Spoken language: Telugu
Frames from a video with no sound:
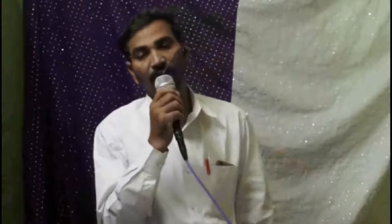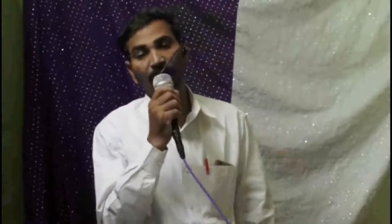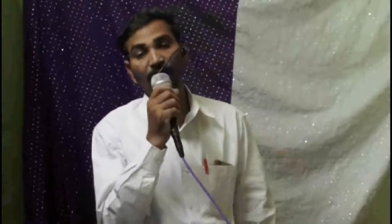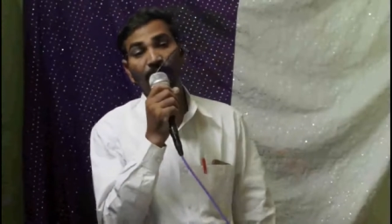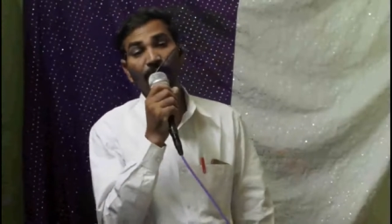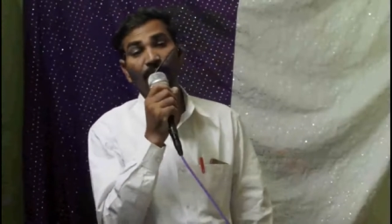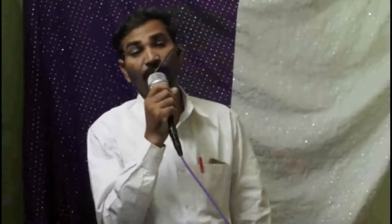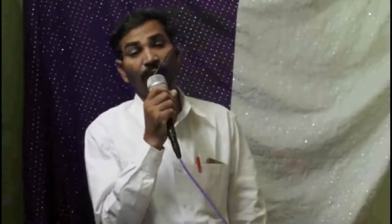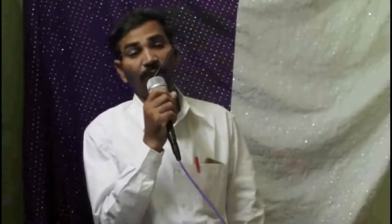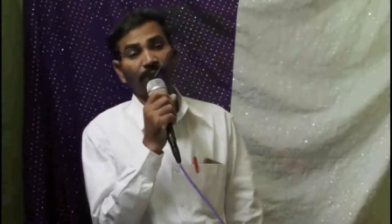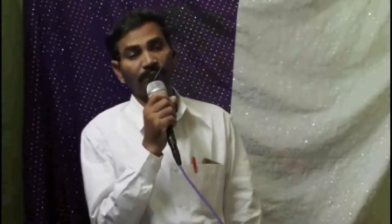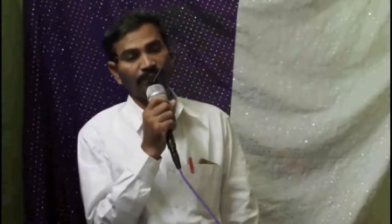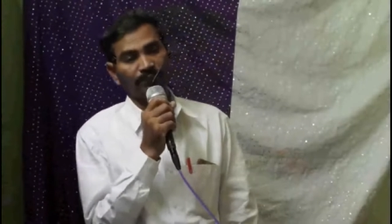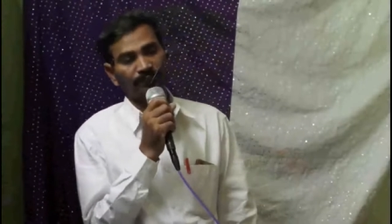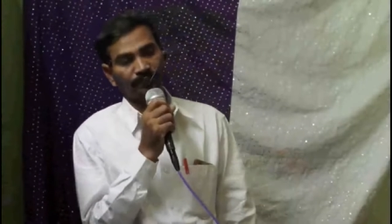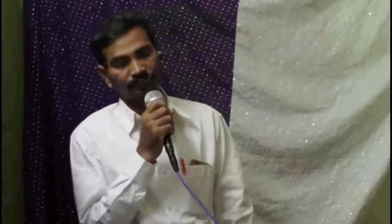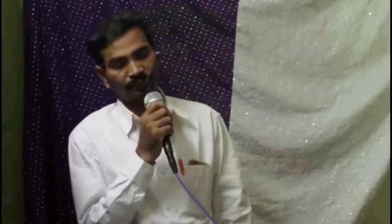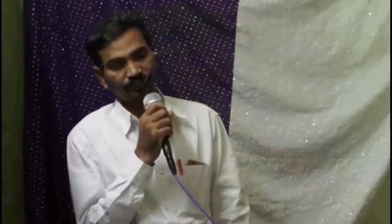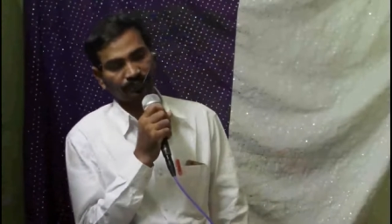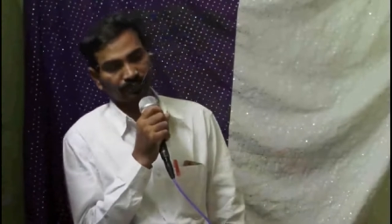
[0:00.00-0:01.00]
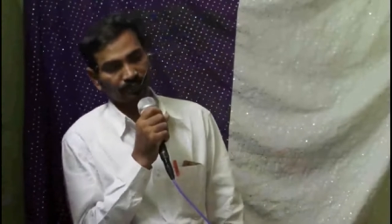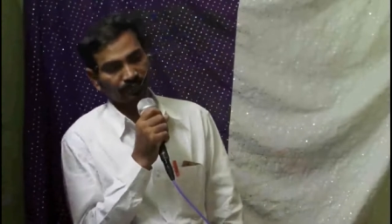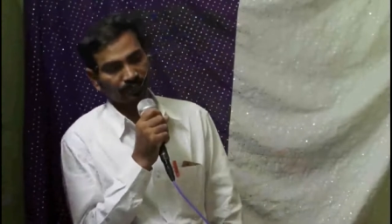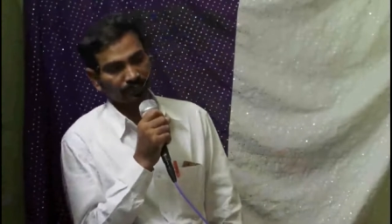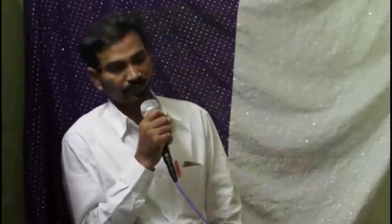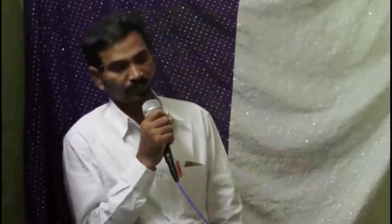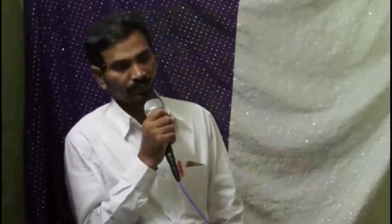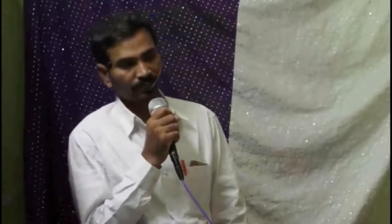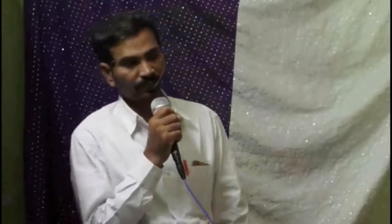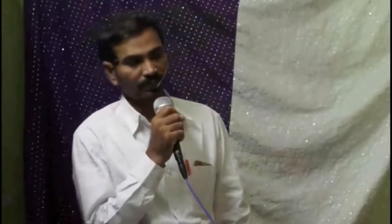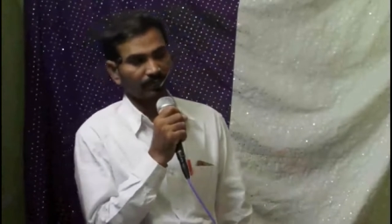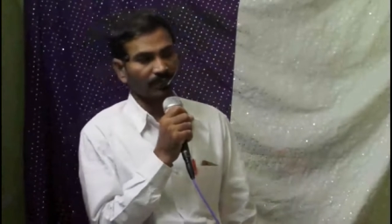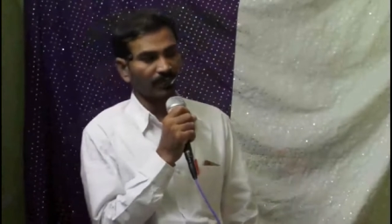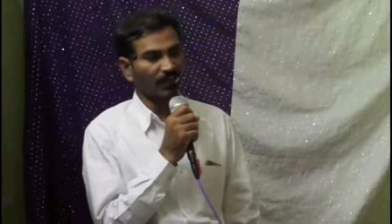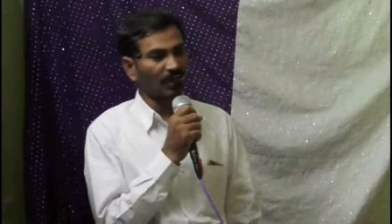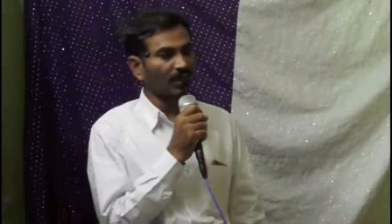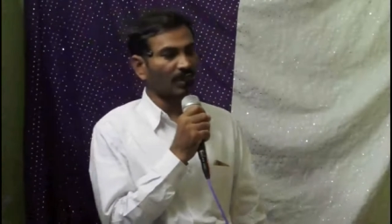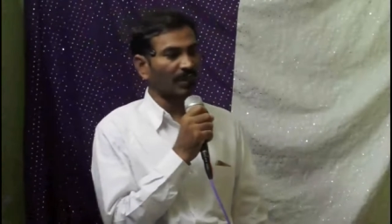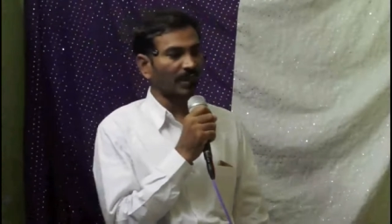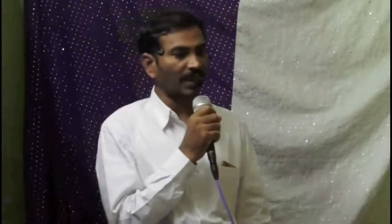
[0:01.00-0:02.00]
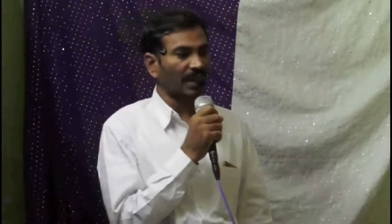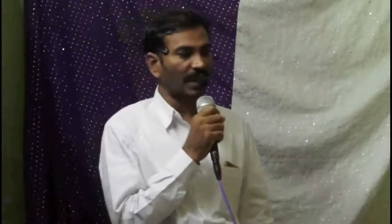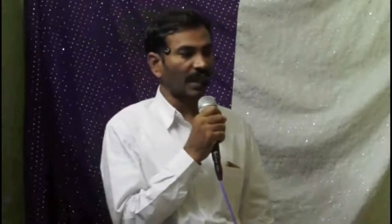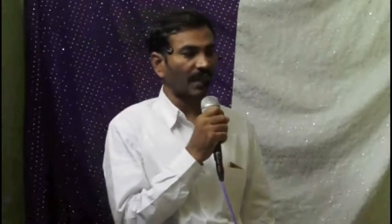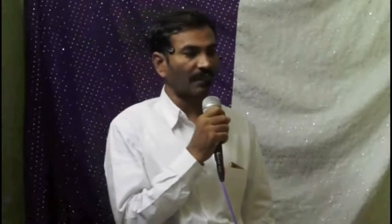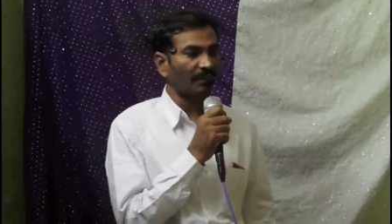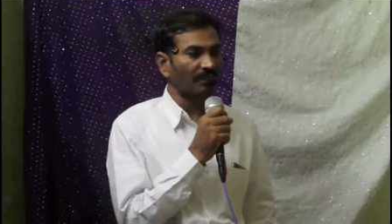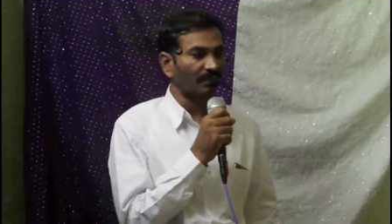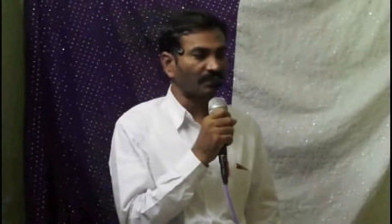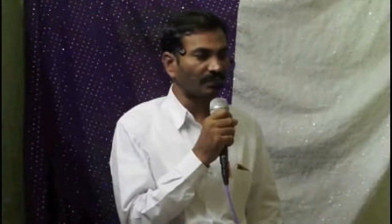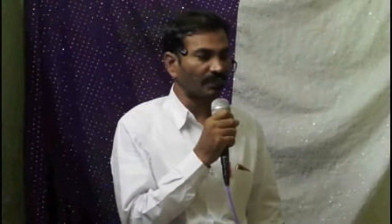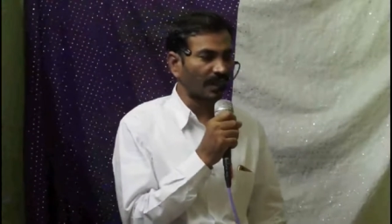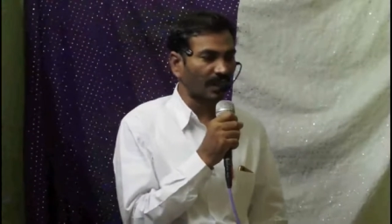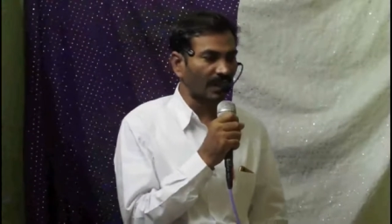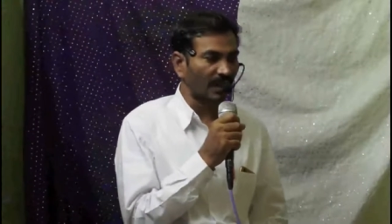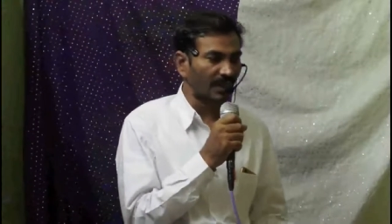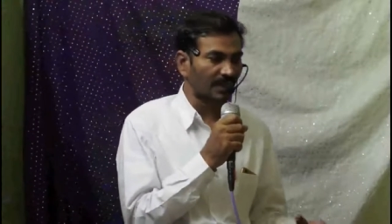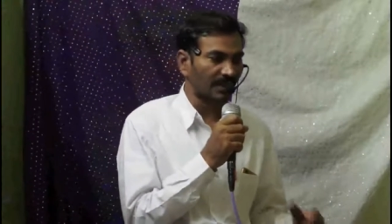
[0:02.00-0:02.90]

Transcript: ధన్యులం ఎందుకంటే ఆయన అందరినీ